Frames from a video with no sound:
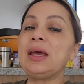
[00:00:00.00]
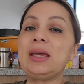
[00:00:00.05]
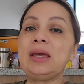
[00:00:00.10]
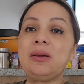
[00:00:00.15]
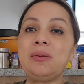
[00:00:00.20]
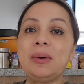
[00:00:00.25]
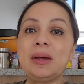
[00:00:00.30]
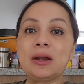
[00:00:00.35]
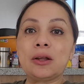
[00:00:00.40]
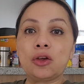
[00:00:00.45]

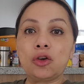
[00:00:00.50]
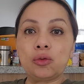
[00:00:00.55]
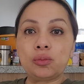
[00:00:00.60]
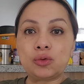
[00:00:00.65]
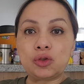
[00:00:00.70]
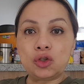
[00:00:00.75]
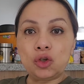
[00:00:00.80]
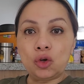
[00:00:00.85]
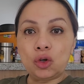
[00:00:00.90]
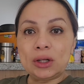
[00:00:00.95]
y ver qué
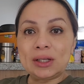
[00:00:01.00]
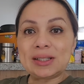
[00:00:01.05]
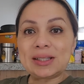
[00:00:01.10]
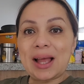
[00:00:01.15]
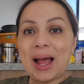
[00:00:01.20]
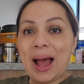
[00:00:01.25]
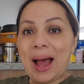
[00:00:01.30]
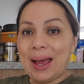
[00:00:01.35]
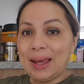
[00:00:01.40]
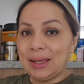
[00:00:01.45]

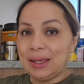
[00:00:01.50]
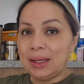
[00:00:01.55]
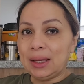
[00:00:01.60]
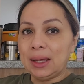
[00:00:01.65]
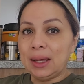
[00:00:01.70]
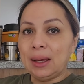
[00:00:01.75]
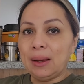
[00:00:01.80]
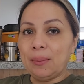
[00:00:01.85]
opciones hay